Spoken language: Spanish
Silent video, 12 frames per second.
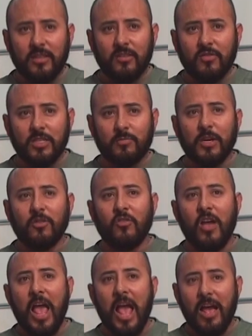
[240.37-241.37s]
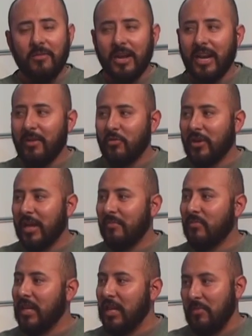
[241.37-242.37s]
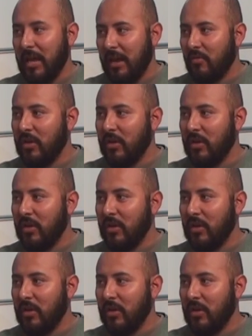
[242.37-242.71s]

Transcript: de un espejo, abran la boca y vean.